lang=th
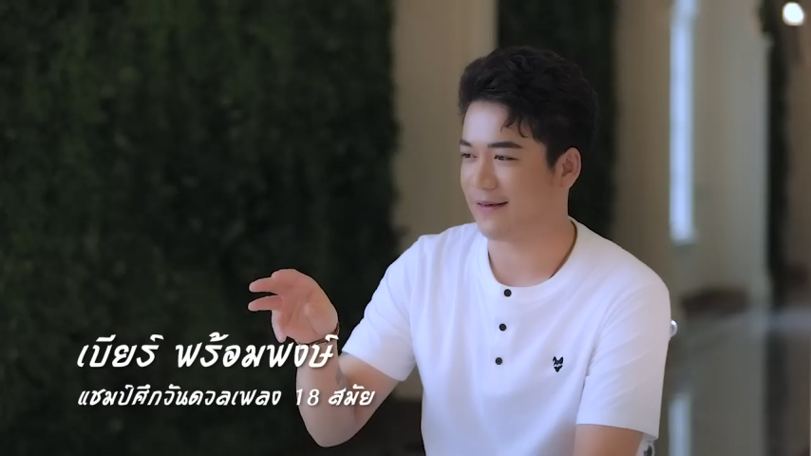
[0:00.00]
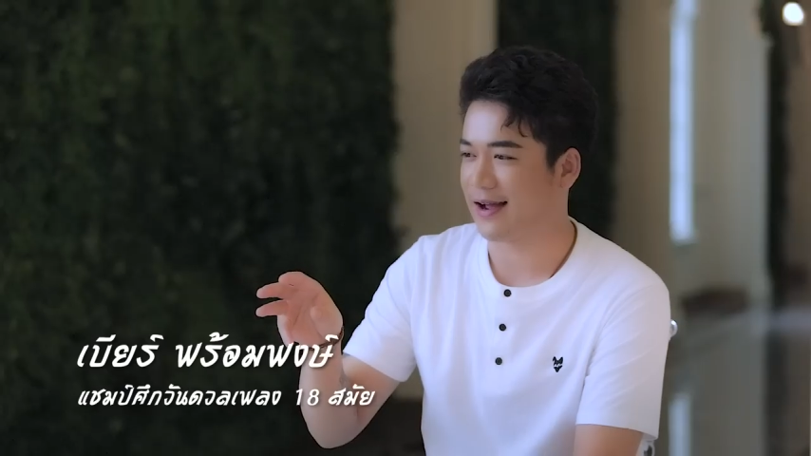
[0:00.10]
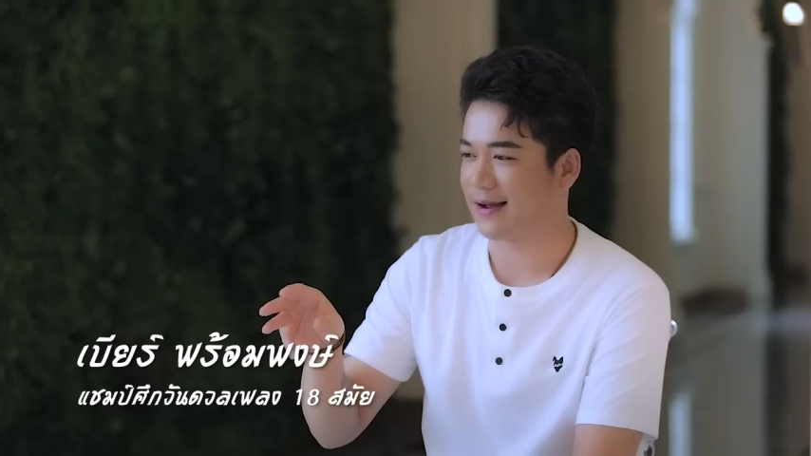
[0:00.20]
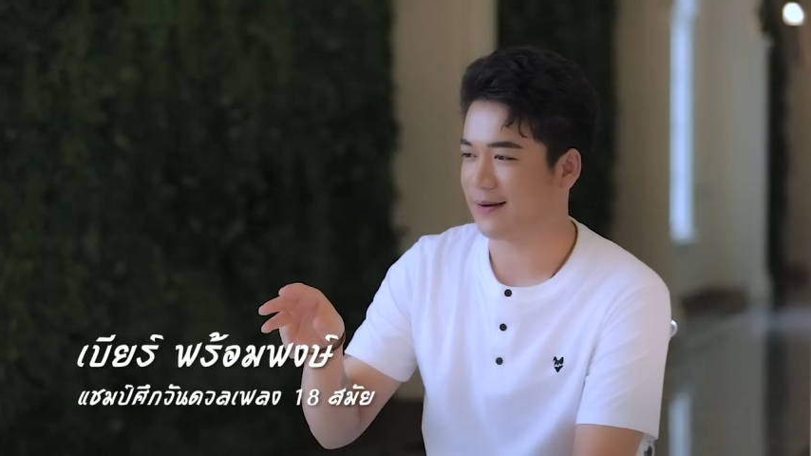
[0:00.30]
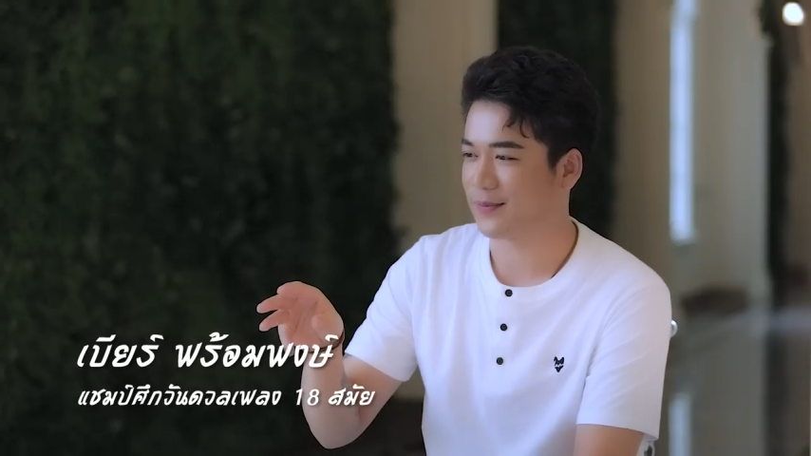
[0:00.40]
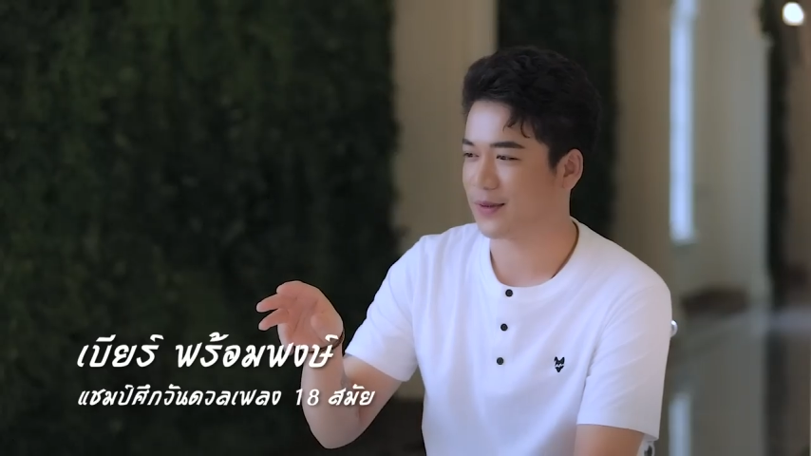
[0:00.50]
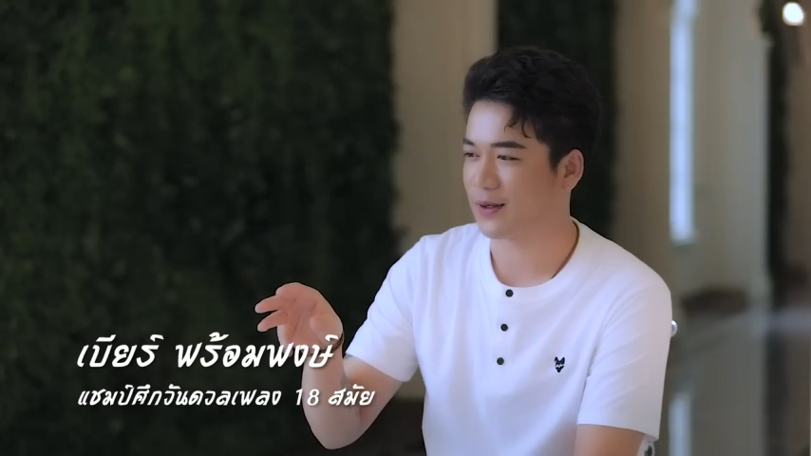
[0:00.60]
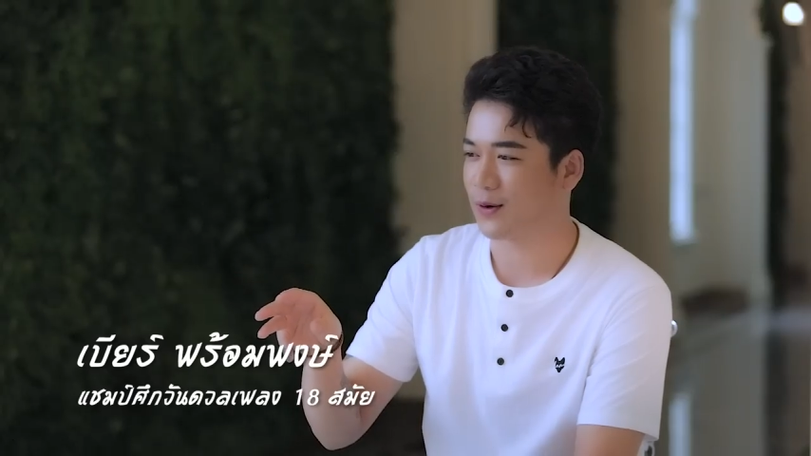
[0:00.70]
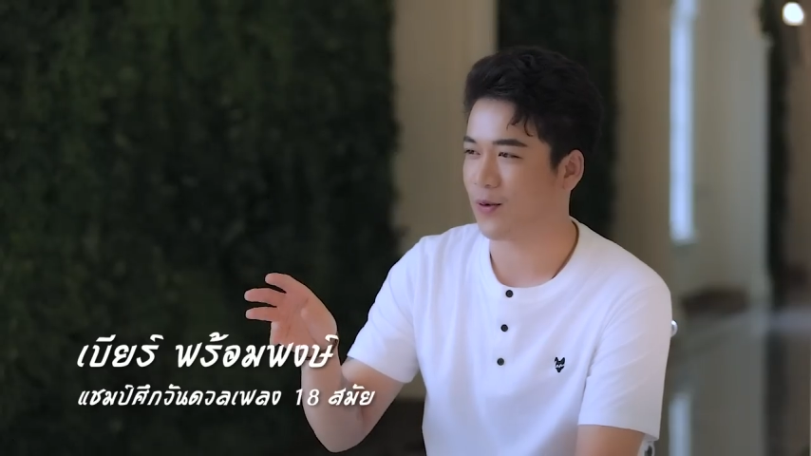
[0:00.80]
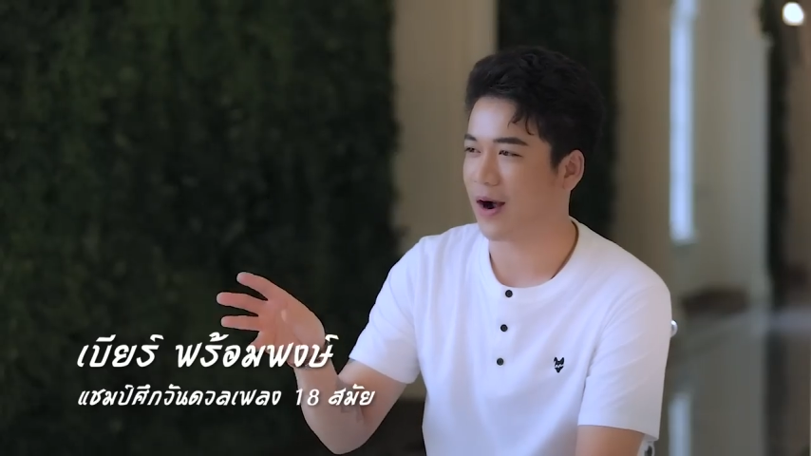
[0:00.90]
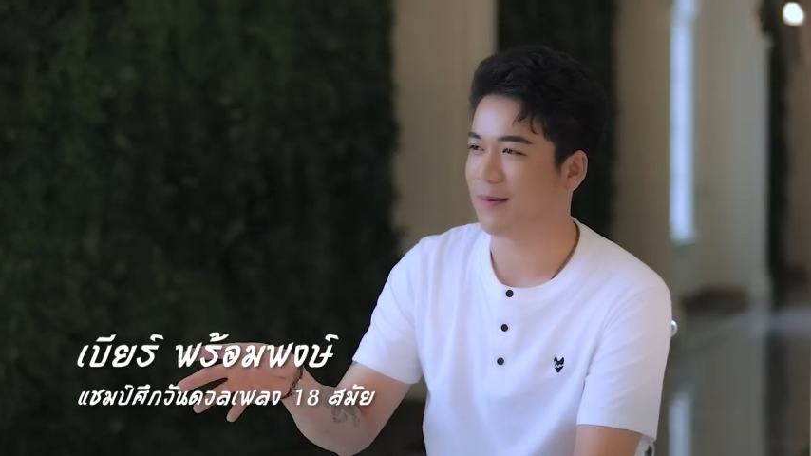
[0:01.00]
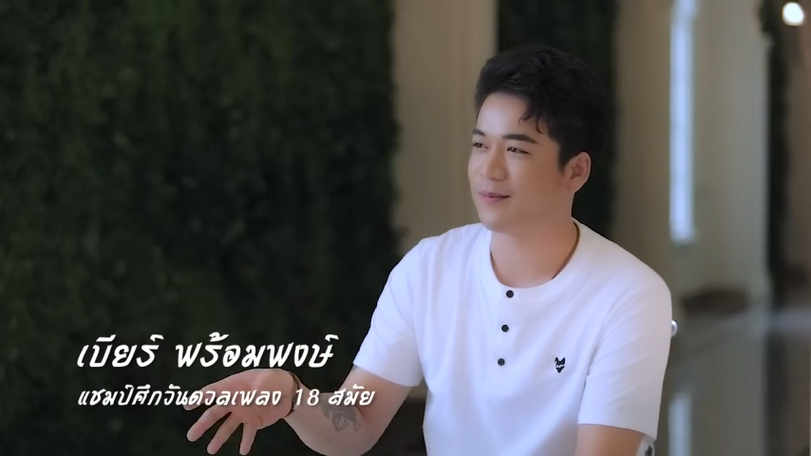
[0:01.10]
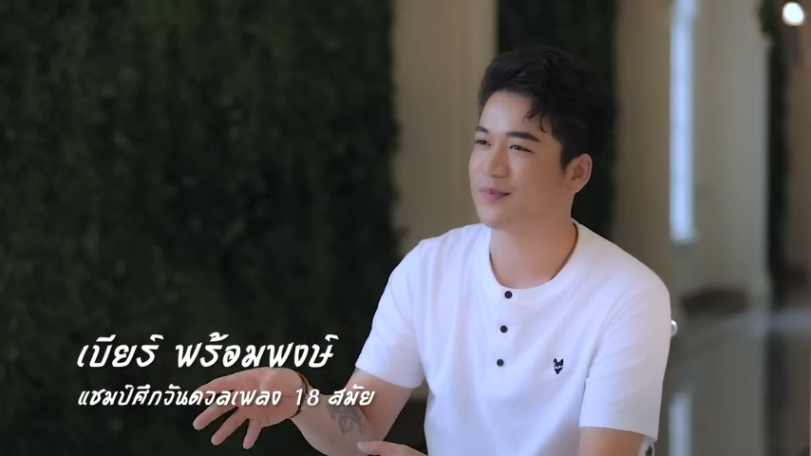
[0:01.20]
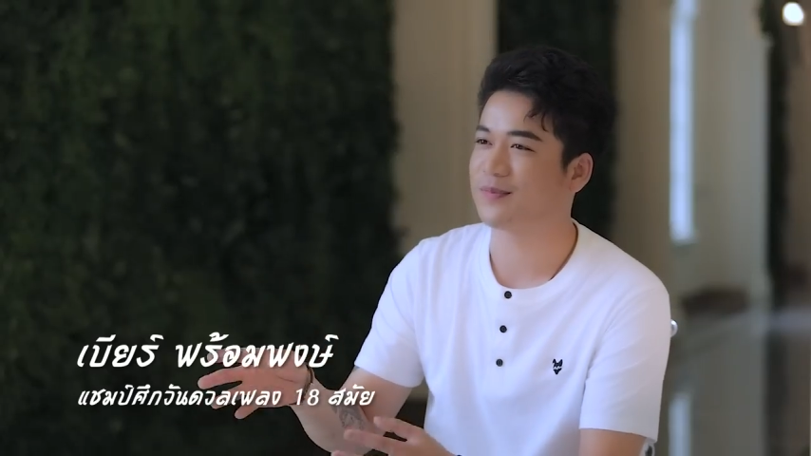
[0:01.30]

แต่ว่าความ